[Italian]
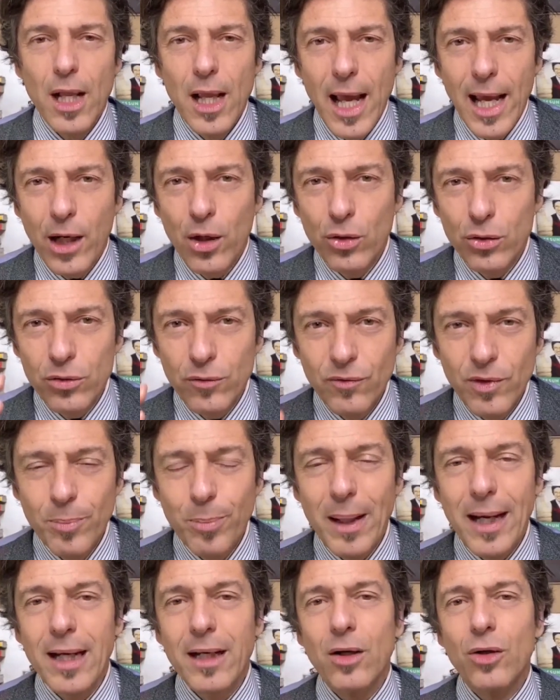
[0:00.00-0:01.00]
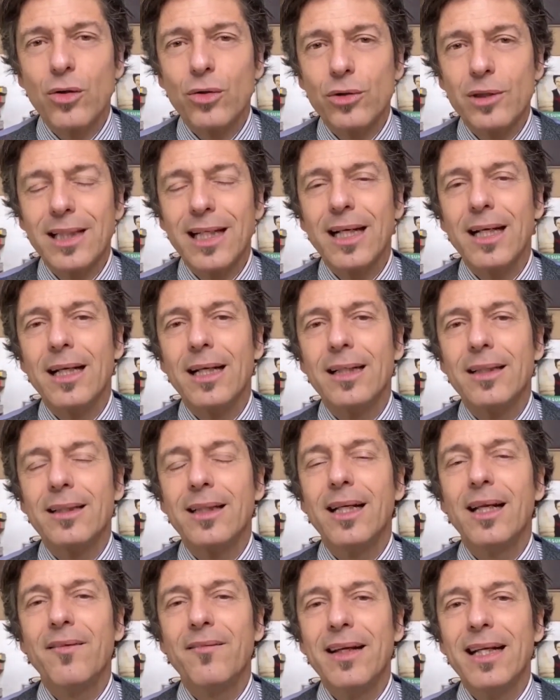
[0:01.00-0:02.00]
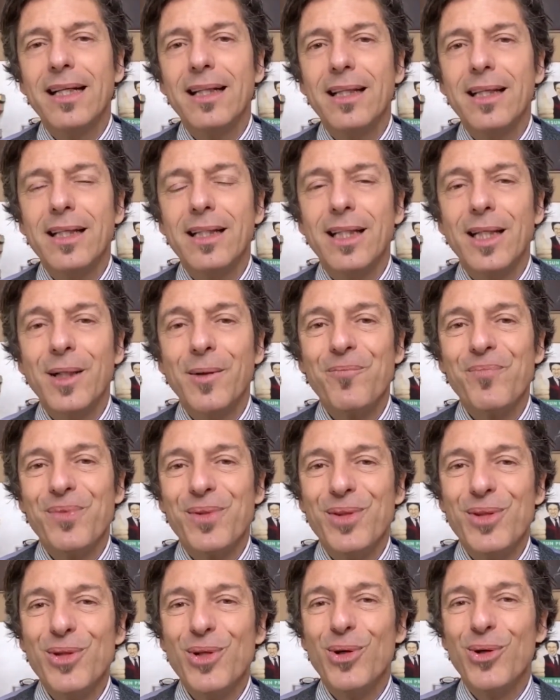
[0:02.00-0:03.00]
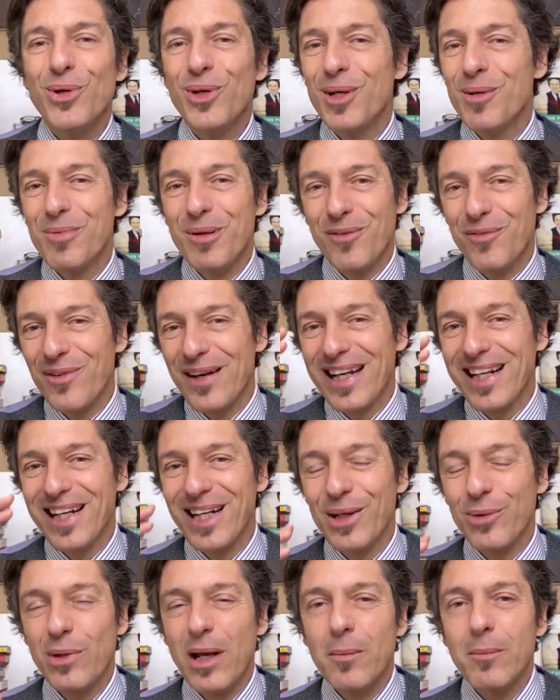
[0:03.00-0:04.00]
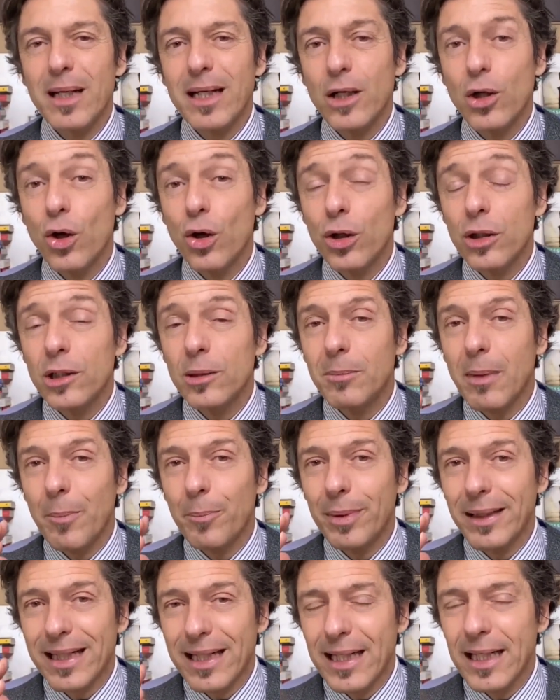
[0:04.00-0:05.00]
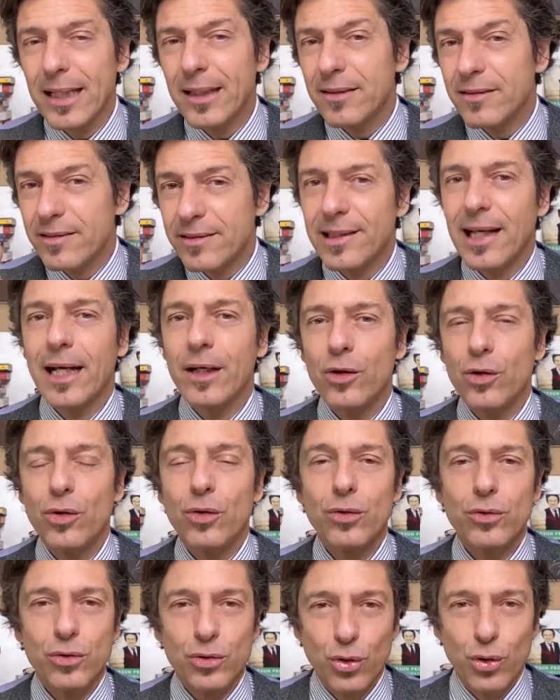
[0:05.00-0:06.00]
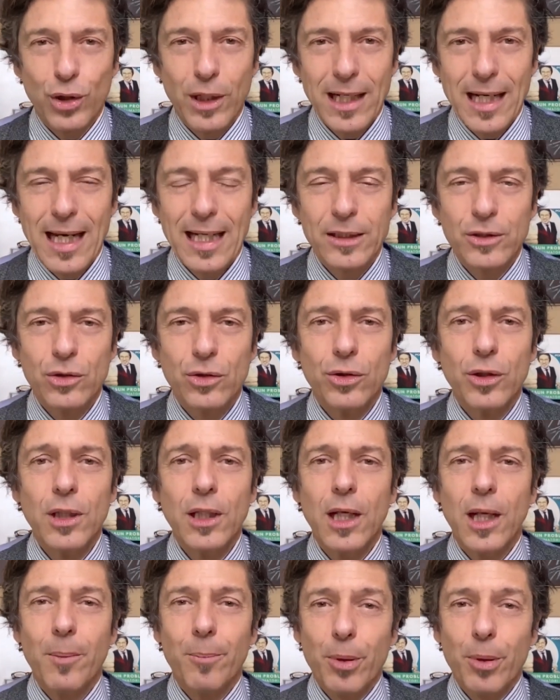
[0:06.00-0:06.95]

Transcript: Ecco, vi parlo delle televendite non per farne una marcord, ma perché stanno tornando.